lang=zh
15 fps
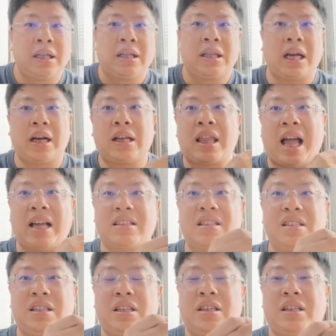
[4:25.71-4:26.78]
那个他
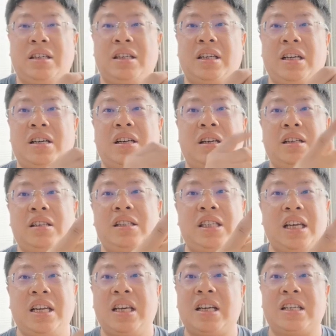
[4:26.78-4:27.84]
自己一个
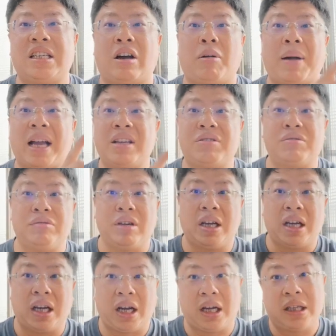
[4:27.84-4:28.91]
建立一个小牌局
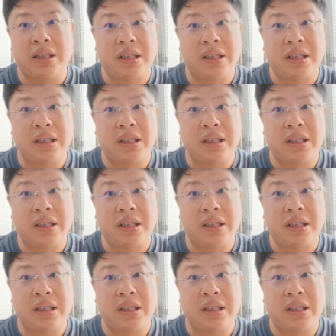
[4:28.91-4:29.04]
啊，